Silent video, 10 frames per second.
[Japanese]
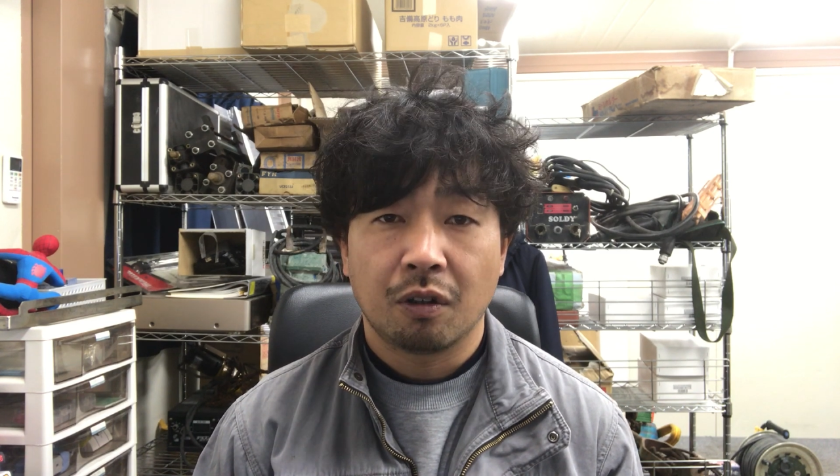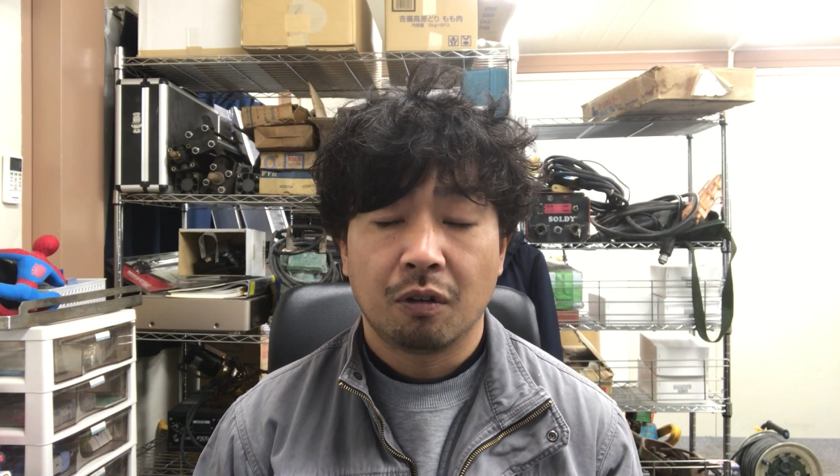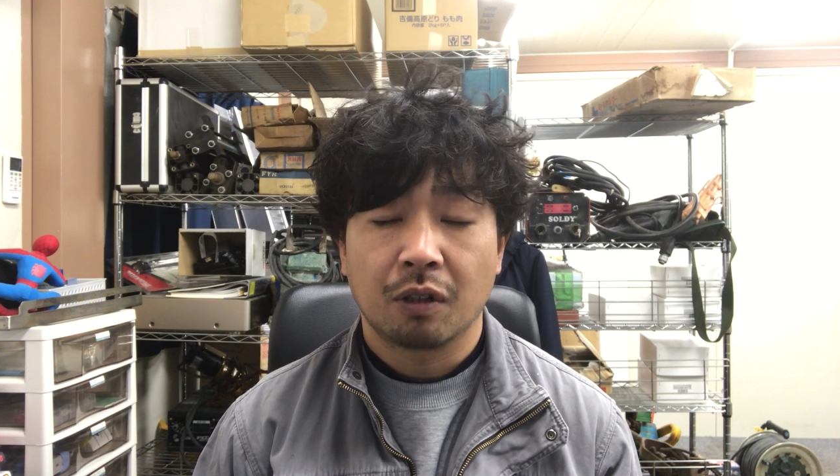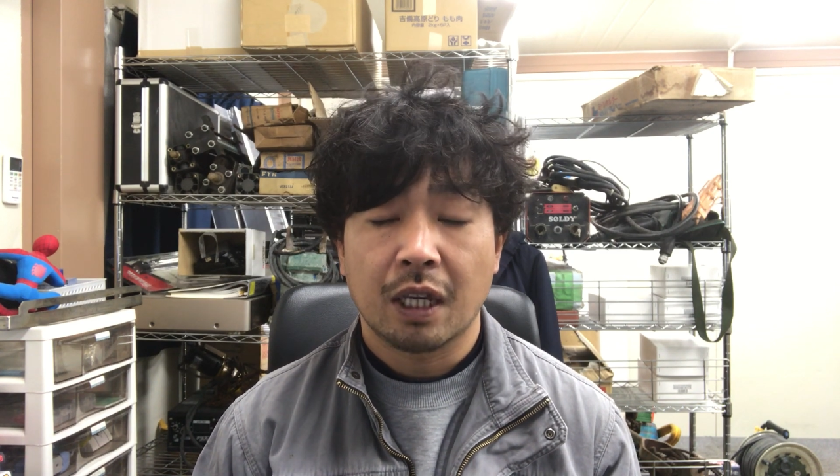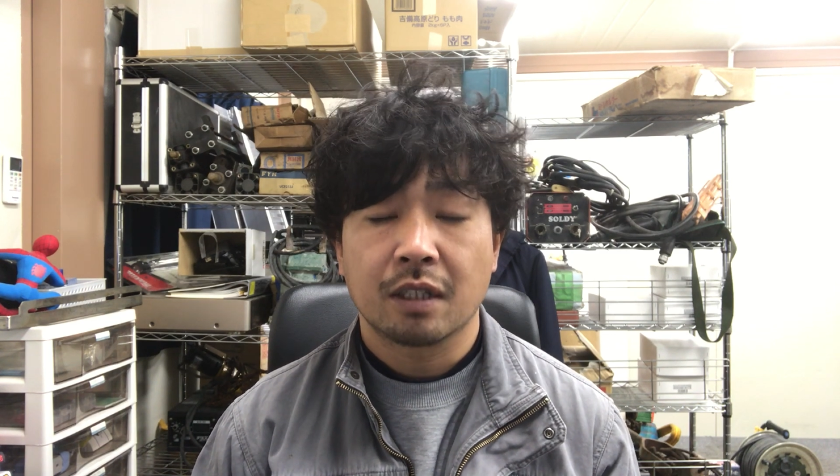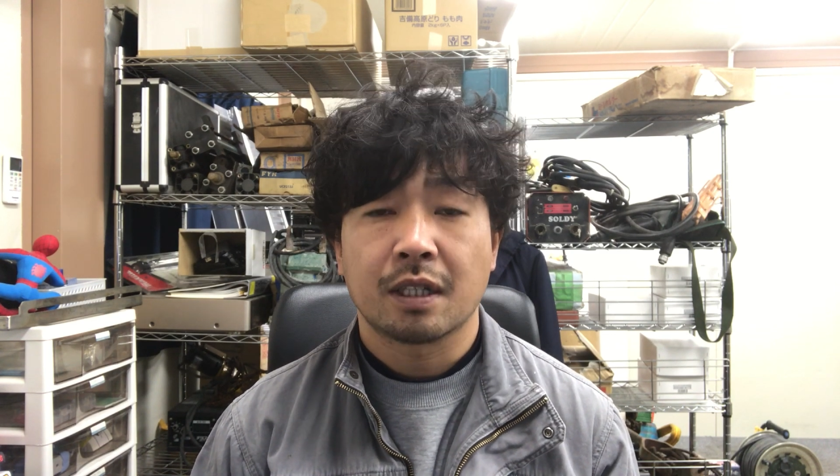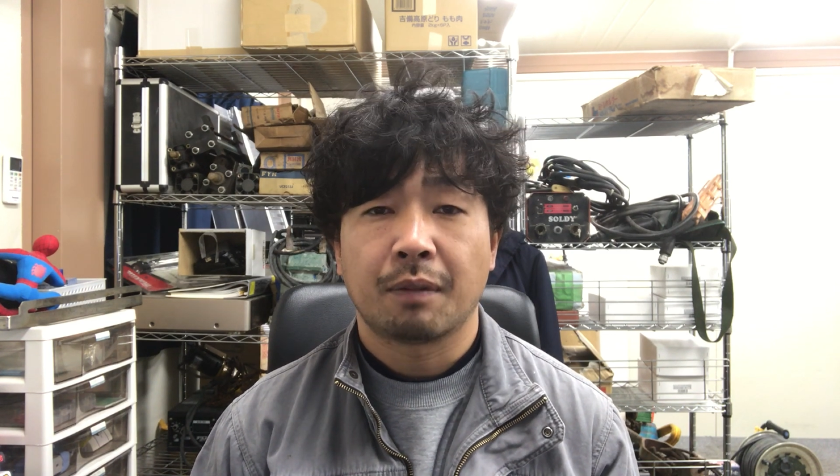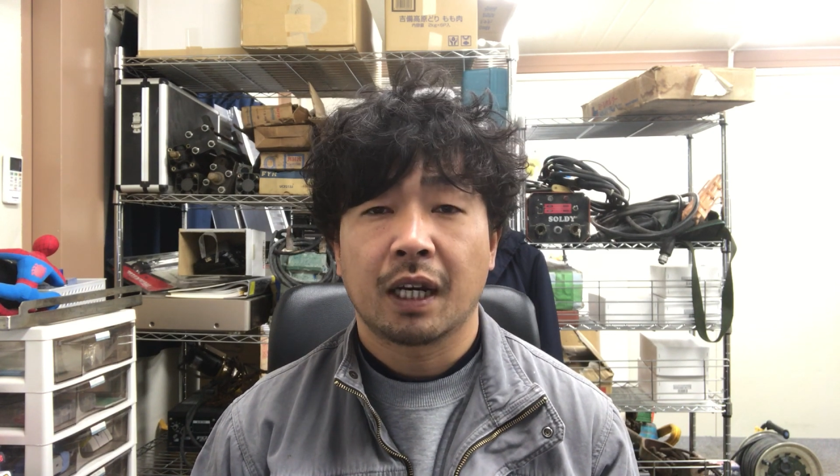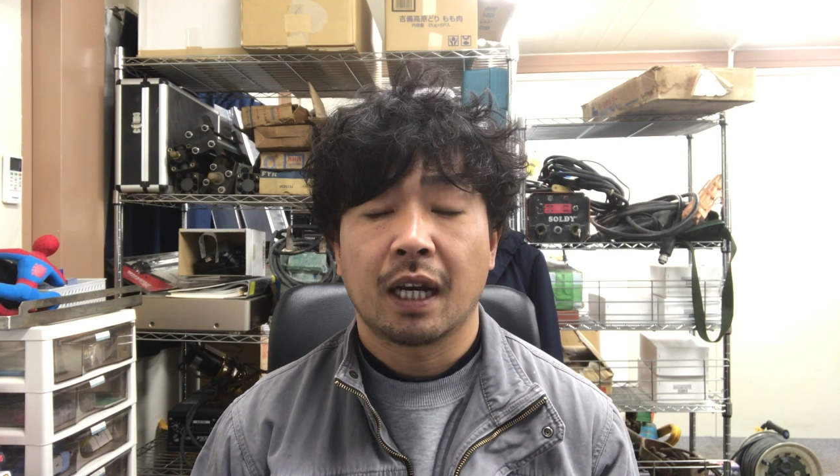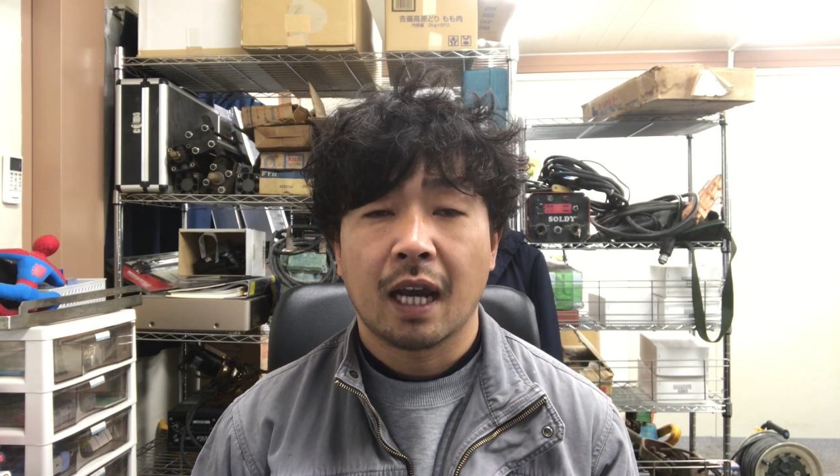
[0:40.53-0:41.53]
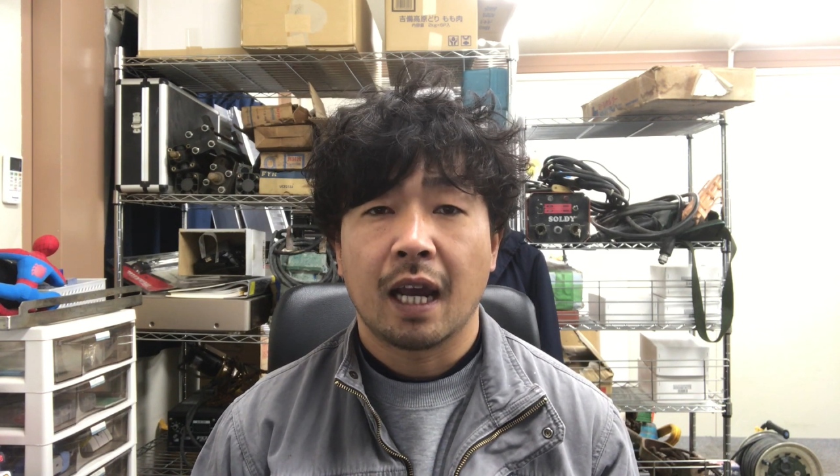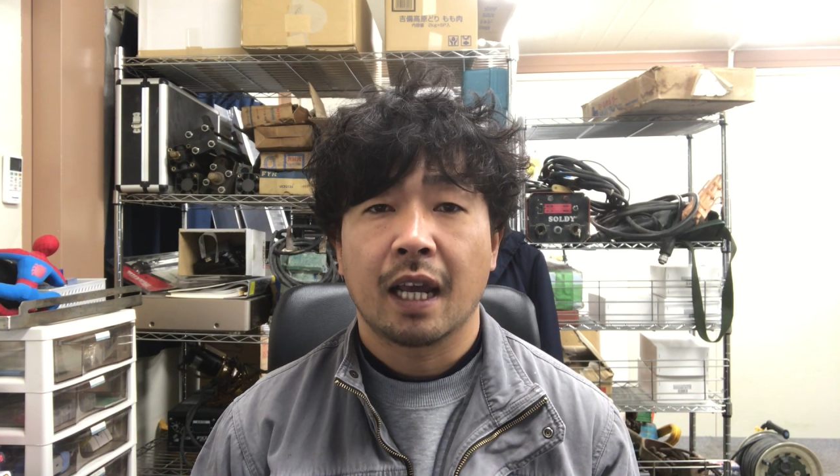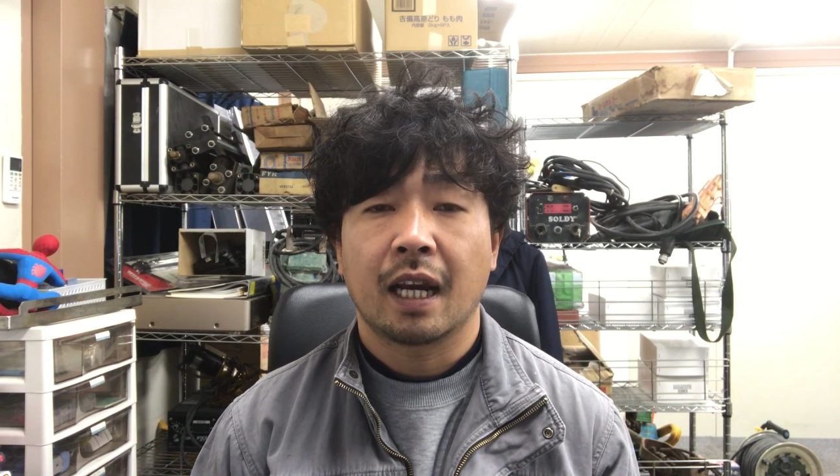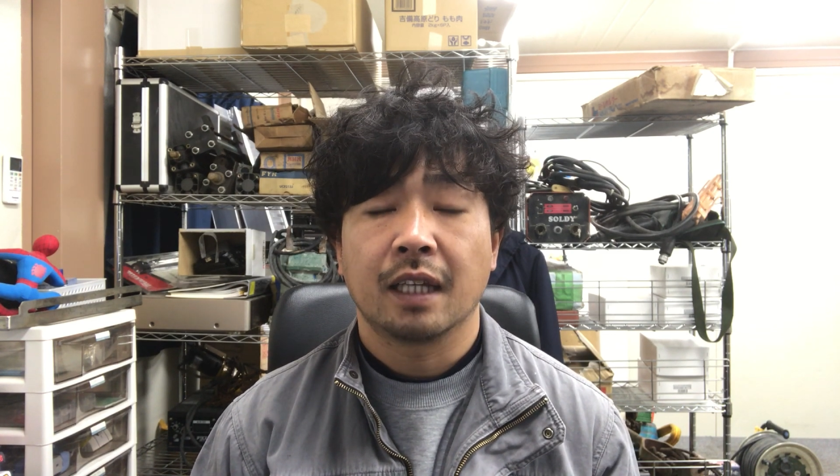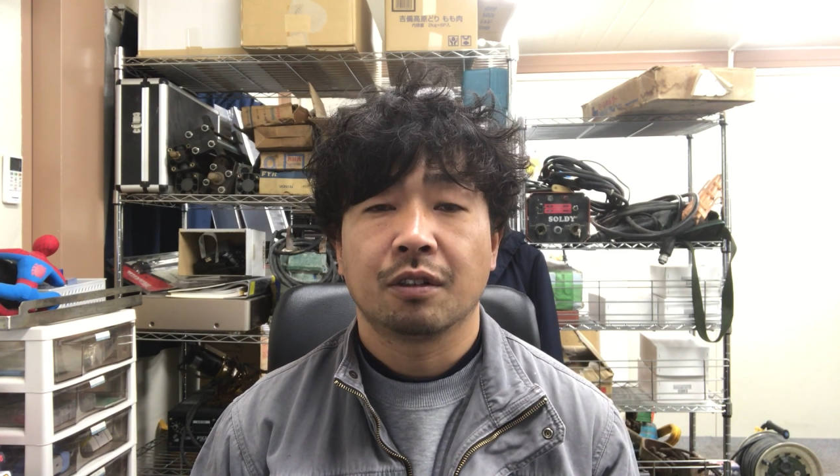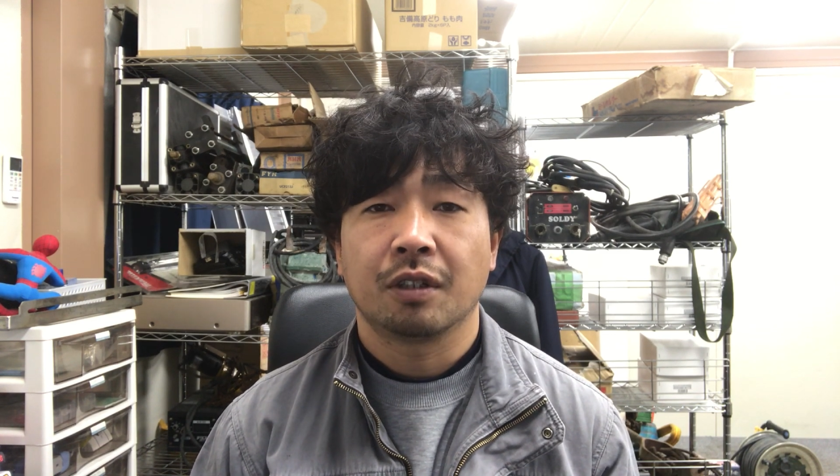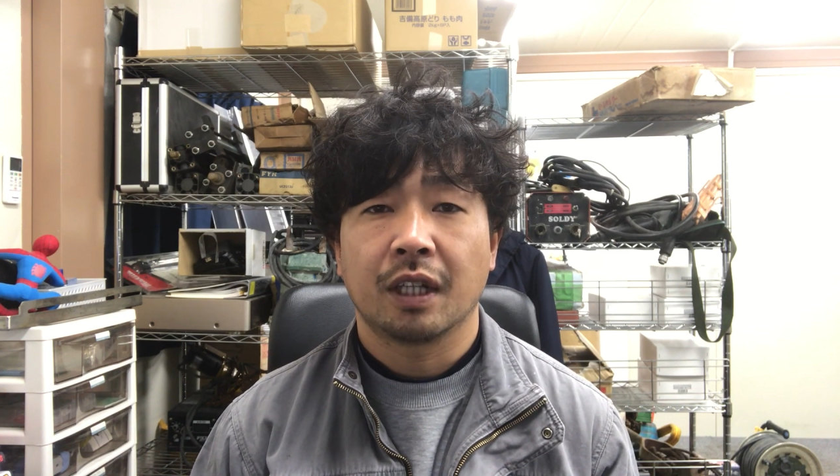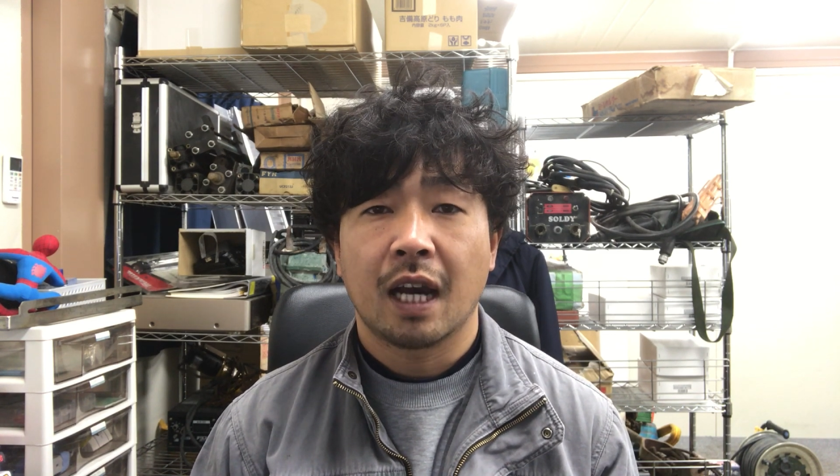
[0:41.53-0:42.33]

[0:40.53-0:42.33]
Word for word: お客様から買い取